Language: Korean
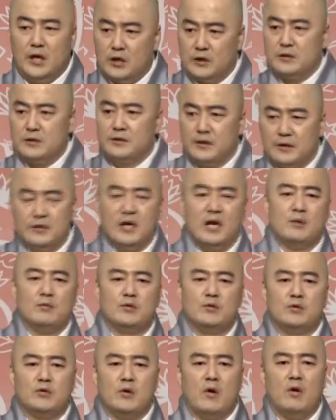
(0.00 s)
이것을 듣는
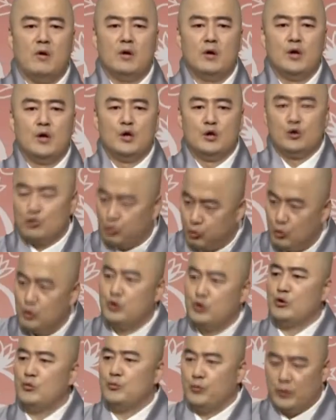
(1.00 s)
여러분들도
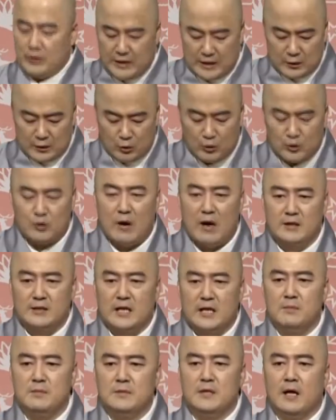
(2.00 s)
술술 풀리라 소식은
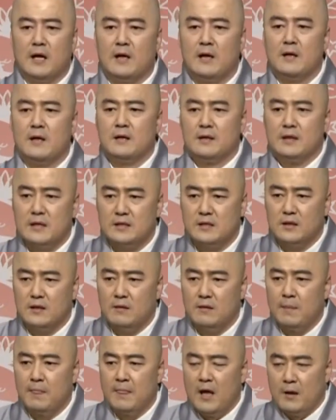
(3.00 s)
확신합니다 네.
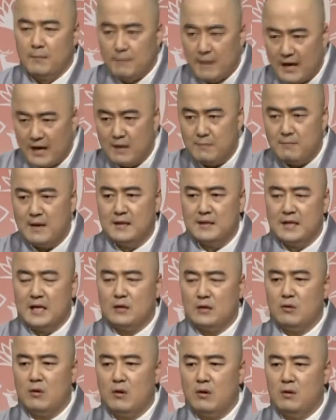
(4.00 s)
그래서 네. 말
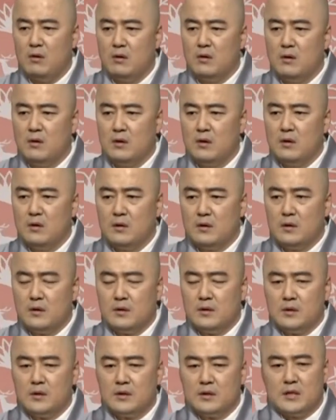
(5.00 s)
한마디라도
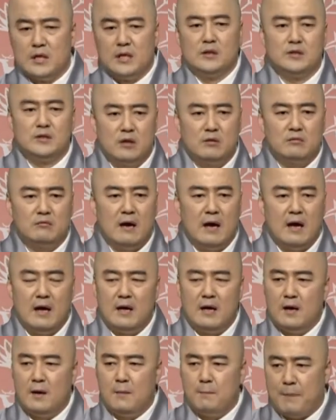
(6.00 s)

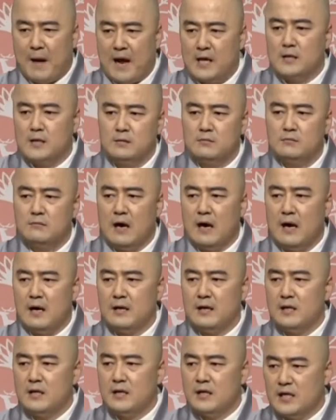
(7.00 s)
긍정과
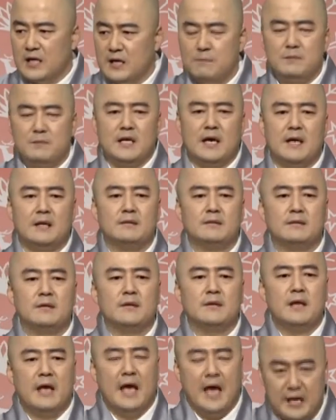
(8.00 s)
밝음과 힘찬
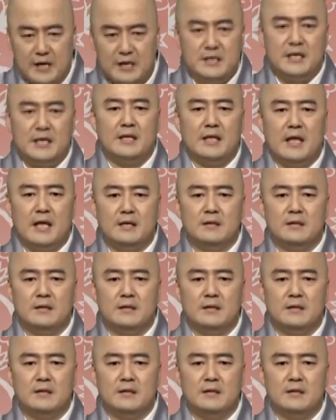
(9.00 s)
에너지가